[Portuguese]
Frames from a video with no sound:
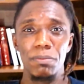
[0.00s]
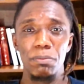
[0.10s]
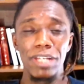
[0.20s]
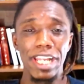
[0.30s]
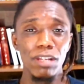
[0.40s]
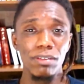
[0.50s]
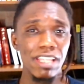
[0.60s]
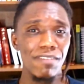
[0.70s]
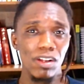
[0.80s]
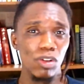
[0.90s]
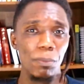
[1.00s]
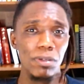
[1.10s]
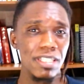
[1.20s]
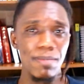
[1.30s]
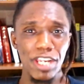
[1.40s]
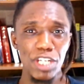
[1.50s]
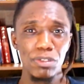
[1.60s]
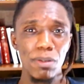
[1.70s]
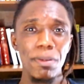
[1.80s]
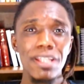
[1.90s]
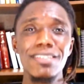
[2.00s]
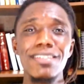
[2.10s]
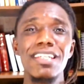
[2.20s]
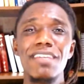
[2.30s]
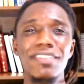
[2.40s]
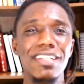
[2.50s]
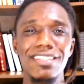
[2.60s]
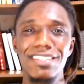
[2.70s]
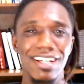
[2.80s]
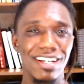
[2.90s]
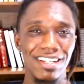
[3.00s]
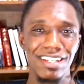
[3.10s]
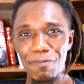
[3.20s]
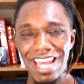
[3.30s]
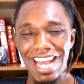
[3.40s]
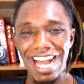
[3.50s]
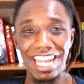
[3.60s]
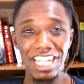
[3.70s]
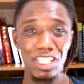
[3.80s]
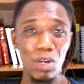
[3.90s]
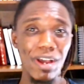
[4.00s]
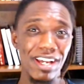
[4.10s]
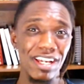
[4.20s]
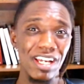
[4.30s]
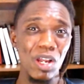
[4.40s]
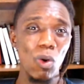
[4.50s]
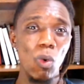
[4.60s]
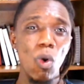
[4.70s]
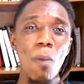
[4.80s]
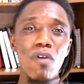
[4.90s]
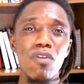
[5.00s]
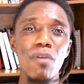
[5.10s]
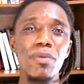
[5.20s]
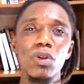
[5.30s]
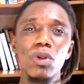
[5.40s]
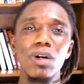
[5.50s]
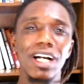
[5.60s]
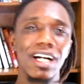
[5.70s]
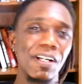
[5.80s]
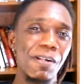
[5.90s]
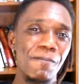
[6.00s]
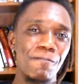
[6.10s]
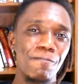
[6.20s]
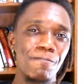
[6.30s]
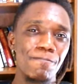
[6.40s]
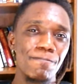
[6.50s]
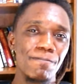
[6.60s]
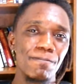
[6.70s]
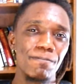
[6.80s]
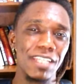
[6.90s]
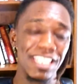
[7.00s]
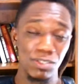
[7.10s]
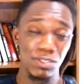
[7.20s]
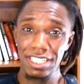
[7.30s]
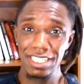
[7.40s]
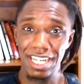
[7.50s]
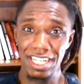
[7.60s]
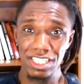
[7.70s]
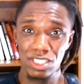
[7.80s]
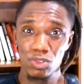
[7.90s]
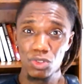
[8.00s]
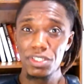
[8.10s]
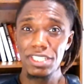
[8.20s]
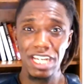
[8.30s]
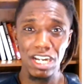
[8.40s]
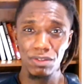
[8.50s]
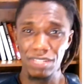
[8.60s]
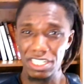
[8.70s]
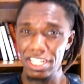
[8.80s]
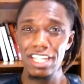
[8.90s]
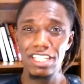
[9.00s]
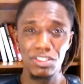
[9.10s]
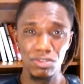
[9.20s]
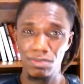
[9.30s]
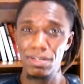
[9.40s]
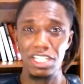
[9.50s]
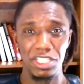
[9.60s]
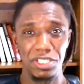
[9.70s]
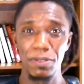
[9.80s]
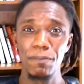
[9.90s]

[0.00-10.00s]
Porque aquilo que tem valor por si mesmo não precisa se evidenciar. A questão é como eu vou me colocar nessa sociedade, no social, nas redes e tudo mais.